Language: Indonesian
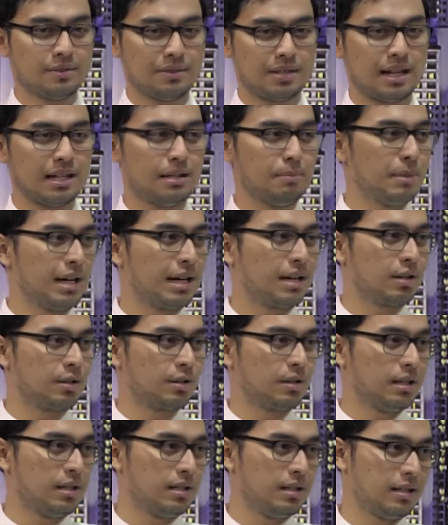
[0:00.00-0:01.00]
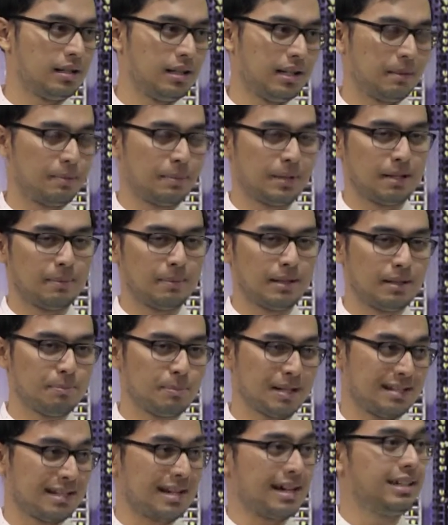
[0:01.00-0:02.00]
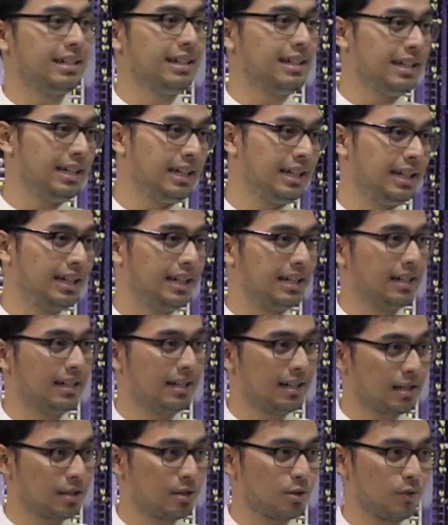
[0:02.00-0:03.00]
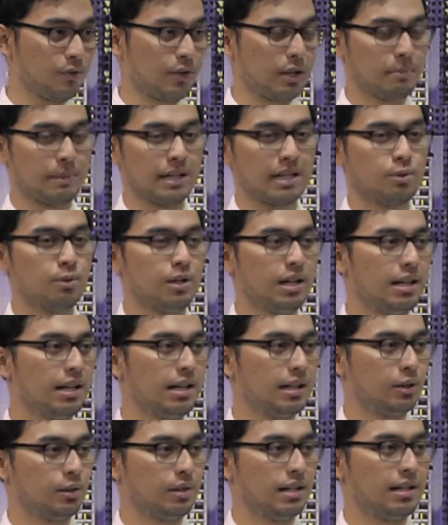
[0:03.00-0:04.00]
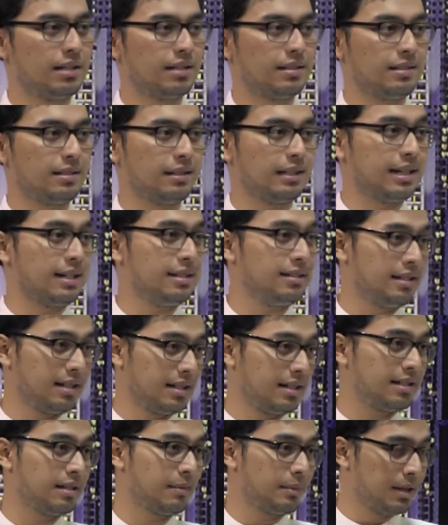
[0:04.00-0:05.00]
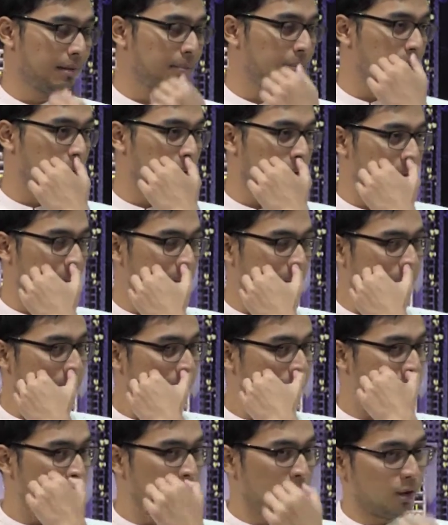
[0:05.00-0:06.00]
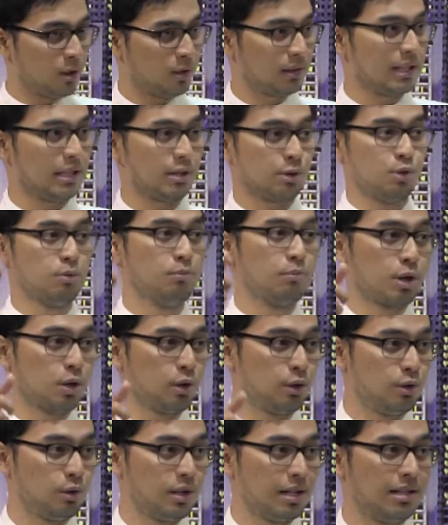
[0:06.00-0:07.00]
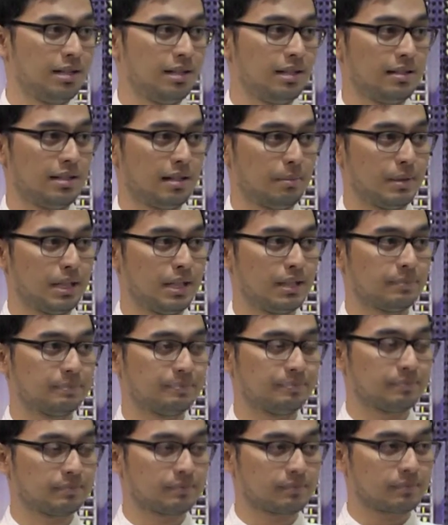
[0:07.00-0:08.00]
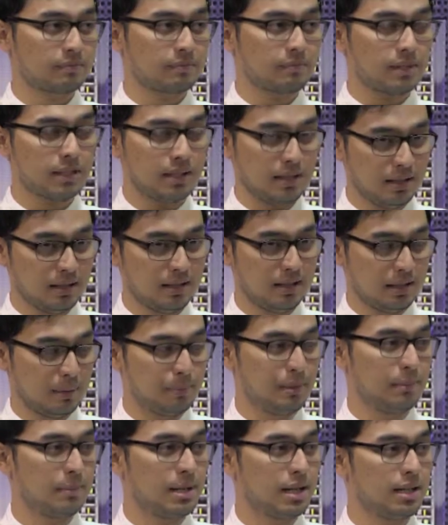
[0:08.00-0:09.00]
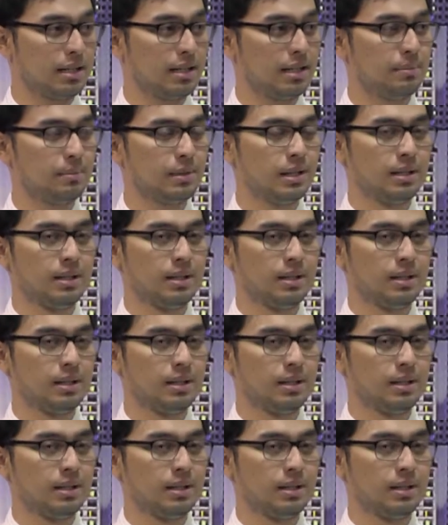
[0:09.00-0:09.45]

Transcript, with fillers: Saimar uh, apa namanya bersa'i, ya sofa marwa itu dari Siti Hajar di zaman Nabi Ibrahim lontar jumroh, juga di ya. zaman ya. Nabi, Ibrahim. Eh, Nabi Ibrahim.